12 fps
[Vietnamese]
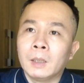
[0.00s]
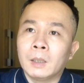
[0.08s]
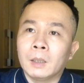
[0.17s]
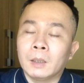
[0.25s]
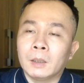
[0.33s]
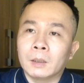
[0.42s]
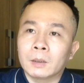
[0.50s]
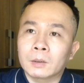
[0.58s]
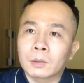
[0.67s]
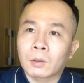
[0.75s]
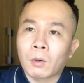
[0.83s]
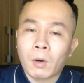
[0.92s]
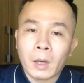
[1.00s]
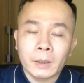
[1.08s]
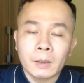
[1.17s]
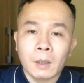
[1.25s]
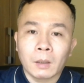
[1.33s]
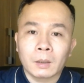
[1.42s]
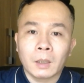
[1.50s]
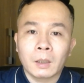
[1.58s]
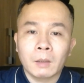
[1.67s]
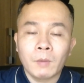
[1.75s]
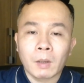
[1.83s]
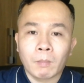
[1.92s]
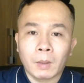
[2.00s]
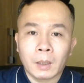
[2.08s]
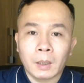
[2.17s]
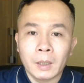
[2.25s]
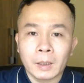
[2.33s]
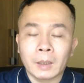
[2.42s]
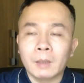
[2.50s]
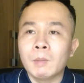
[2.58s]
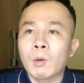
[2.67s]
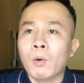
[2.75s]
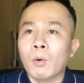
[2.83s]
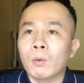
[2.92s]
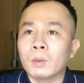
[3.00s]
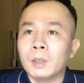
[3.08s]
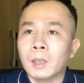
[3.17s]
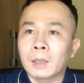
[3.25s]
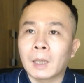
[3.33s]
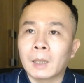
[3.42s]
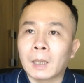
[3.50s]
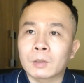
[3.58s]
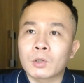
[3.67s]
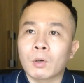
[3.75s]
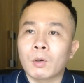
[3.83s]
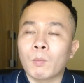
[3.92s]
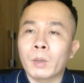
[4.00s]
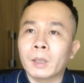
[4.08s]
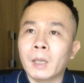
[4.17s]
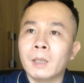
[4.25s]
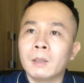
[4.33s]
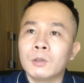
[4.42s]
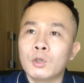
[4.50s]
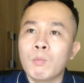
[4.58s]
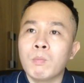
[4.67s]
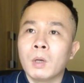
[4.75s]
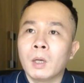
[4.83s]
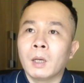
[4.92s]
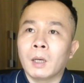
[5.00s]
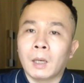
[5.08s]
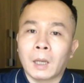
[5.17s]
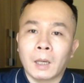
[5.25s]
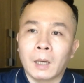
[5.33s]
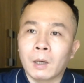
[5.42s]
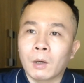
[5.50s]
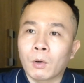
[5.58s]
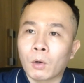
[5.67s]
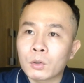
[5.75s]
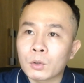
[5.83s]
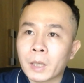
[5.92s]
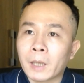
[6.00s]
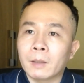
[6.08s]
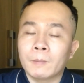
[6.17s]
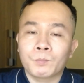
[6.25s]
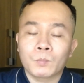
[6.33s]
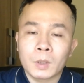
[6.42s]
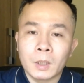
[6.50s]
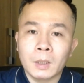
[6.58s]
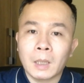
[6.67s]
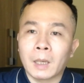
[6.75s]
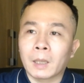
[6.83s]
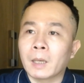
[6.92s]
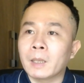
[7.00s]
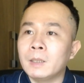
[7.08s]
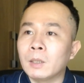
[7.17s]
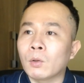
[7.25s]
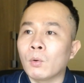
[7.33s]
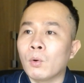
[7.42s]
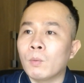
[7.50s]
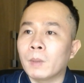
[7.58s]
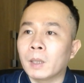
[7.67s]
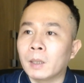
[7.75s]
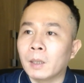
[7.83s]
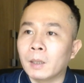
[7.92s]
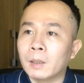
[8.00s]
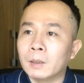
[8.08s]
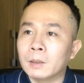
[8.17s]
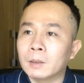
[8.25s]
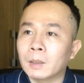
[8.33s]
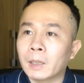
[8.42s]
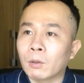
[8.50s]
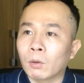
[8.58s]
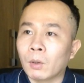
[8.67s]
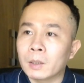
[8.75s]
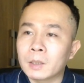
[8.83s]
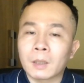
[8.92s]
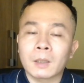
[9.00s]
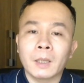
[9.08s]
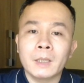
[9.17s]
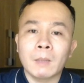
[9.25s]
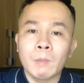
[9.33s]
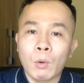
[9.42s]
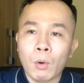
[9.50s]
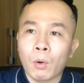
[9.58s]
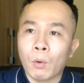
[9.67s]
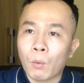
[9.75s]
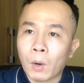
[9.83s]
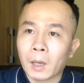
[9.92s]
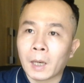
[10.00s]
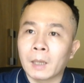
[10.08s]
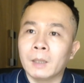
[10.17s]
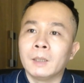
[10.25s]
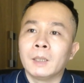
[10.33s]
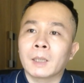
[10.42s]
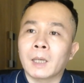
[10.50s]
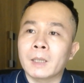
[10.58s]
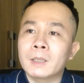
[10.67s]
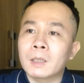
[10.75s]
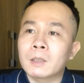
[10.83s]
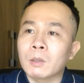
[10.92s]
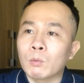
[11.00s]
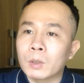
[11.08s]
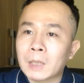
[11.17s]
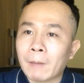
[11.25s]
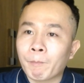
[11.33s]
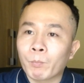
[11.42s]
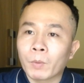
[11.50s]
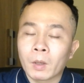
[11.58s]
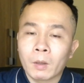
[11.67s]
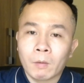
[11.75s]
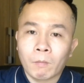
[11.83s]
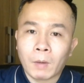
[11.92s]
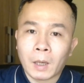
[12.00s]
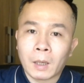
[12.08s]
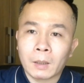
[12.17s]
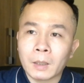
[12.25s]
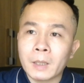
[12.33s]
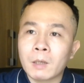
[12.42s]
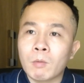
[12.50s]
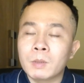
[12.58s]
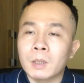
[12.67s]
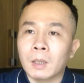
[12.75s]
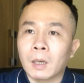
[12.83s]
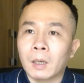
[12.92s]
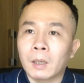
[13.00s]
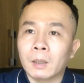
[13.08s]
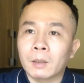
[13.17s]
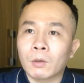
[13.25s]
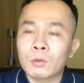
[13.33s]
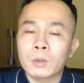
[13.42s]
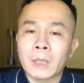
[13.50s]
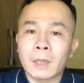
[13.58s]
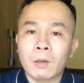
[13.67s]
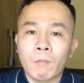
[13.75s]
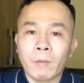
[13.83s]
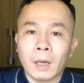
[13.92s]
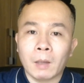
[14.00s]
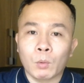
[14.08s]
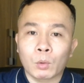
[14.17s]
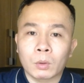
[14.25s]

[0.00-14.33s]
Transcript: uh, có ảnh hưởng đến cái việc mà hình thành nên biếu cổ thì người ta đã đặt cho nó một cái tên chung là goitrogen, chính là các cái nhân tố mà uh, hay còn gọi là chất gây ra biếu cổ hoặc là các cái chất chống tuyến giáp. Và đây không chỉ là goitrogen không phải là một